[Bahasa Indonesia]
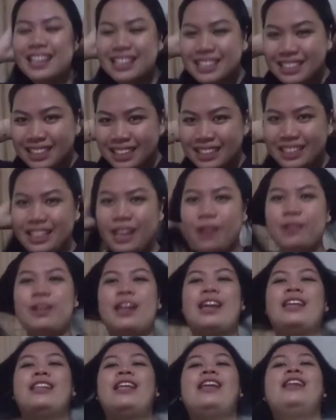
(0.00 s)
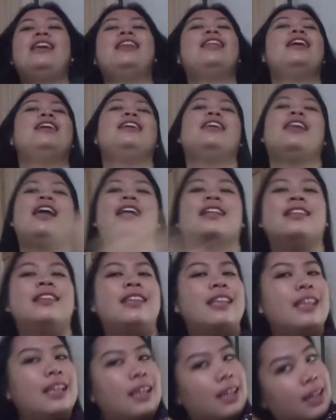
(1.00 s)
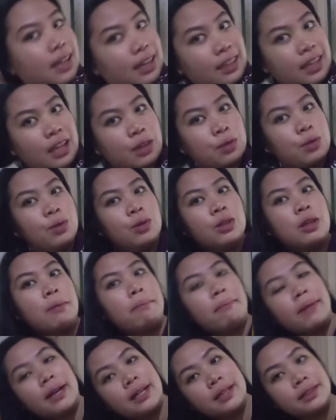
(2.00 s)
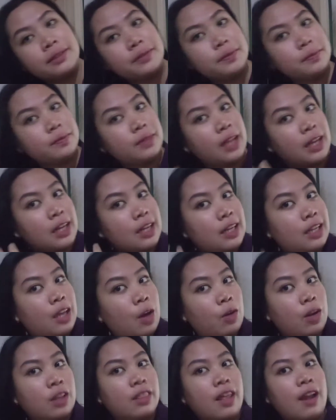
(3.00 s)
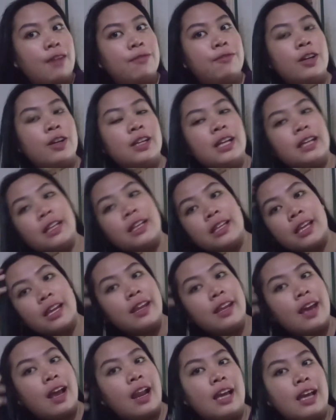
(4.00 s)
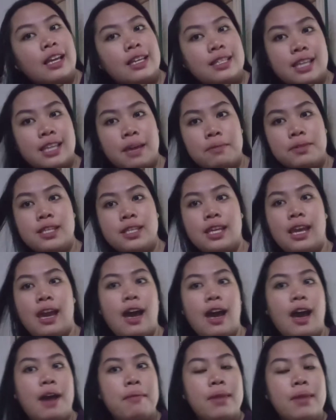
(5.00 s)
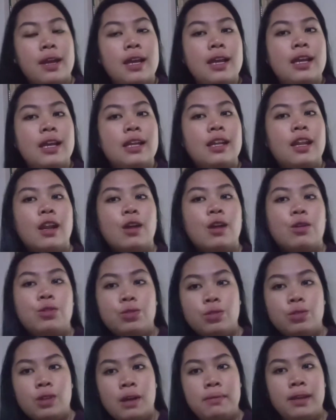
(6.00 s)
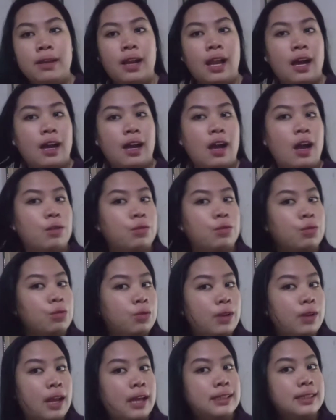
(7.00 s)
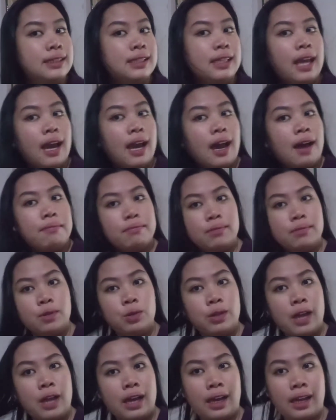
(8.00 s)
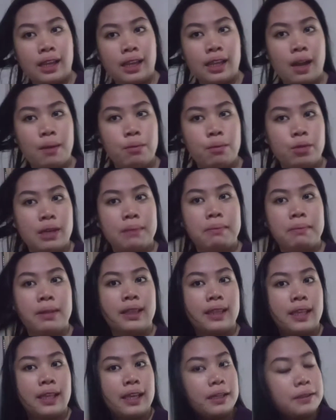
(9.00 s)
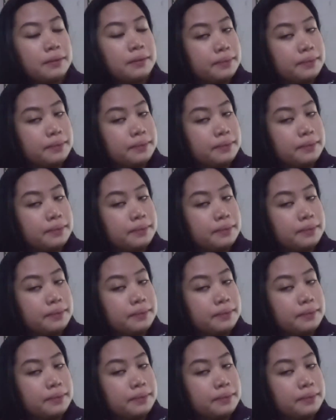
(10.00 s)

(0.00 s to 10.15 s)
jadi ya udah kita lihat aja nanti kita tunggu temen tadi dia udah telepon katanya dia lagi siap-siap dan aku juga bilang aku udah siap udah kering rambut yang penting